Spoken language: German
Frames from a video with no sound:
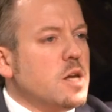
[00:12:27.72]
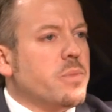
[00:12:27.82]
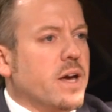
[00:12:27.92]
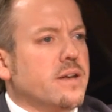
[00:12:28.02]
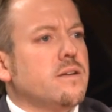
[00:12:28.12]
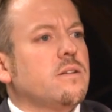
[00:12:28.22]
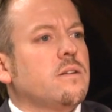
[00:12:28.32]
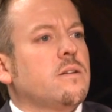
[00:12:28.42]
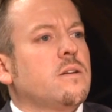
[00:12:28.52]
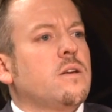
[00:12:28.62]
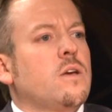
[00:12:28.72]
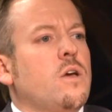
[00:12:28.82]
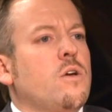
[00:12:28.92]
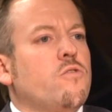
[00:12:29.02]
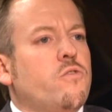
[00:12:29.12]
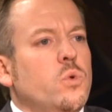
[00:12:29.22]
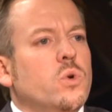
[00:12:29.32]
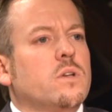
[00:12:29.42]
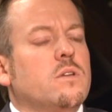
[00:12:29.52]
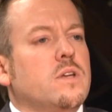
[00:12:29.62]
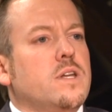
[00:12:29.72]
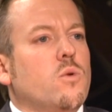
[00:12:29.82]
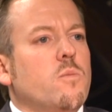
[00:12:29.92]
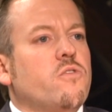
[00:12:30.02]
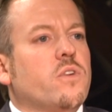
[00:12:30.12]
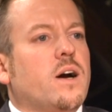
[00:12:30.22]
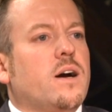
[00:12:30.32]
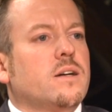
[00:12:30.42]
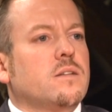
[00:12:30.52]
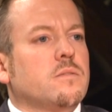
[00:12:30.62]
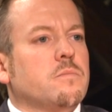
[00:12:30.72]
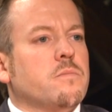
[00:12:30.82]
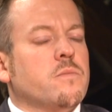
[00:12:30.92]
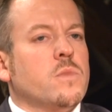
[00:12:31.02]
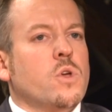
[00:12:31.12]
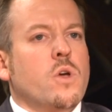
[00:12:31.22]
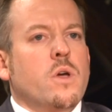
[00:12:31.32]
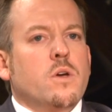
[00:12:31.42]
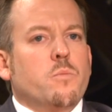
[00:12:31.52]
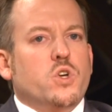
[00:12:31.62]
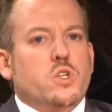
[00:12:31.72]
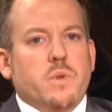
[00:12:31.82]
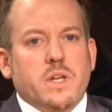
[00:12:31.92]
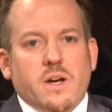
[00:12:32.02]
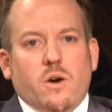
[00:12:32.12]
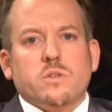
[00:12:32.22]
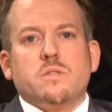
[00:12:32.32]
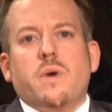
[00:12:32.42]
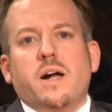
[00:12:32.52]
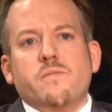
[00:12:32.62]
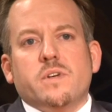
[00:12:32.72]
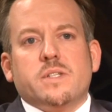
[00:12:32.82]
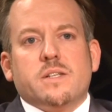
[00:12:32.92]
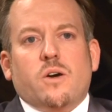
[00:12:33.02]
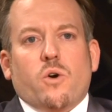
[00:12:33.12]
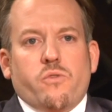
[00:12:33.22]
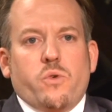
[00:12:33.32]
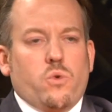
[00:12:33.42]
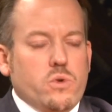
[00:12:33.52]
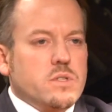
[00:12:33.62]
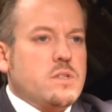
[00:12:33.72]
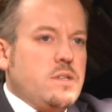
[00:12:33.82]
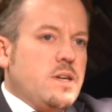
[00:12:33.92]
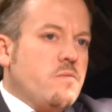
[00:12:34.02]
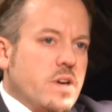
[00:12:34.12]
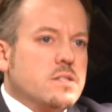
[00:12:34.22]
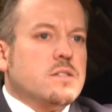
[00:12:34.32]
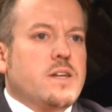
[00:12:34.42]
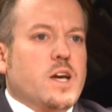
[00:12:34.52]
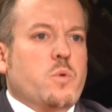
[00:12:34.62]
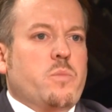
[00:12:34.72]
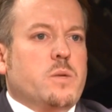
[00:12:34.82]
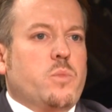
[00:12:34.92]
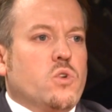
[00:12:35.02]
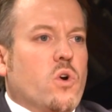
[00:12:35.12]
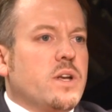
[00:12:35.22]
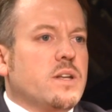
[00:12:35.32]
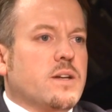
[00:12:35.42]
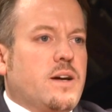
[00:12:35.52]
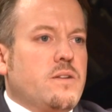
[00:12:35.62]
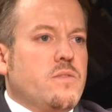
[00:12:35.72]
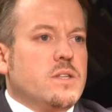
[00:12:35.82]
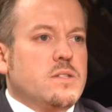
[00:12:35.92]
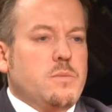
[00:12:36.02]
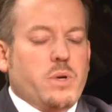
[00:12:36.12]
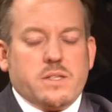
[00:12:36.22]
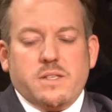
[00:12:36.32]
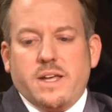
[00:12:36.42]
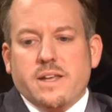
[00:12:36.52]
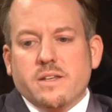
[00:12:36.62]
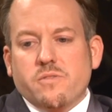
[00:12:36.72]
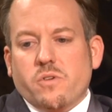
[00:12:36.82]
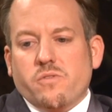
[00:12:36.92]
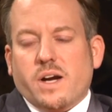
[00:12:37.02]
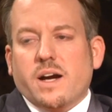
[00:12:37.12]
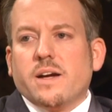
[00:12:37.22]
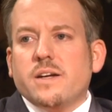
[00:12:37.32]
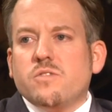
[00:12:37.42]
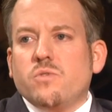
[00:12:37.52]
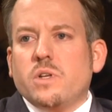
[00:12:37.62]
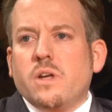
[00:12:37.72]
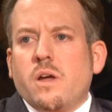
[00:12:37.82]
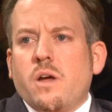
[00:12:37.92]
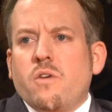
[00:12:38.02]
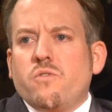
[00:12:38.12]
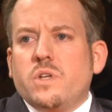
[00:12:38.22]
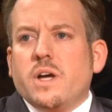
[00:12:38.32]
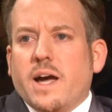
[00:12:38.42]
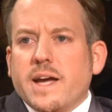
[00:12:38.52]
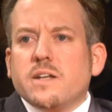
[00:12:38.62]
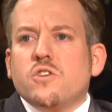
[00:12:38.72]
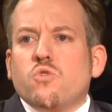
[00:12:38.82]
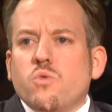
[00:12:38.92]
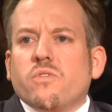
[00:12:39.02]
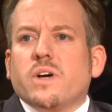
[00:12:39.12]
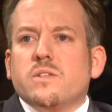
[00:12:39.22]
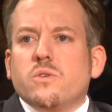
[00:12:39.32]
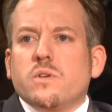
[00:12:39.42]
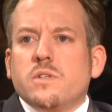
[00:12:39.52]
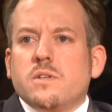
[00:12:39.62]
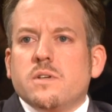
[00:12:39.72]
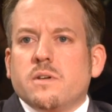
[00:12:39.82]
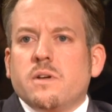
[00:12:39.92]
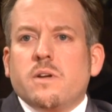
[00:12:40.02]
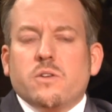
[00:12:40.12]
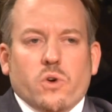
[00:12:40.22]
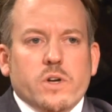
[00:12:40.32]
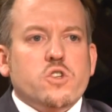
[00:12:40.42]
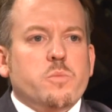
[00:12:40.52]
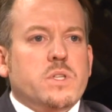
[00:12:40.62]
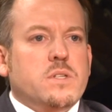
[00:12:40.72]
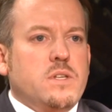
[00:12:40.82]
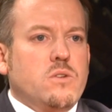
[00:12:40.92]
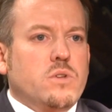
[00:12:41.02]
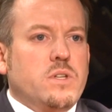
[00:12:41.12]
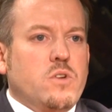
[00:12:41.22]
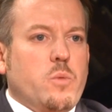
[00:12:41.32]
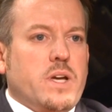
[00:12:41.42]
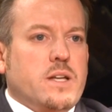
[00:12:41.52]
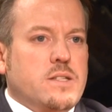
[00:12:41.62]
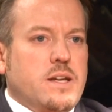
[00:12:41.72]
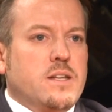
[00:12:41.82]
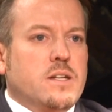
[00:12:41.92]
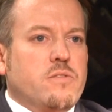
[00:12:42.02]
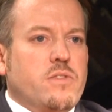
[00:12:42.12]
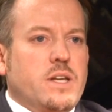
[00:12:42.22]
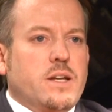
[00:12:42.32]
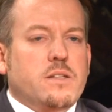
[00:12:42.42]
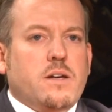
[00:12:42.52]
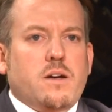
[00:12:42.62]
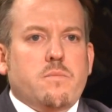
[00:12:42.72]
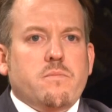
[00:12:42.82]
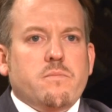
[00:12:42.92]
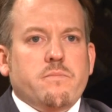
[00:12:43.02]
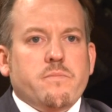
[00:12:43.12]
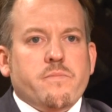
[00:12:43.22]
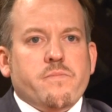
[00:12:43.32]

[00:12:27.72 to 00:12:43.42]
Le Pen führt in den Umfragen. Möchte mir nicht ausmalen, was das auch für uns hier im Westen der Republik bedeuten kann, wenn sie Präsidentin von Frankreich wird, für die eigentlich gut französische deutsche Beziehung, die wir über Jahrzehnte gepflegt haben.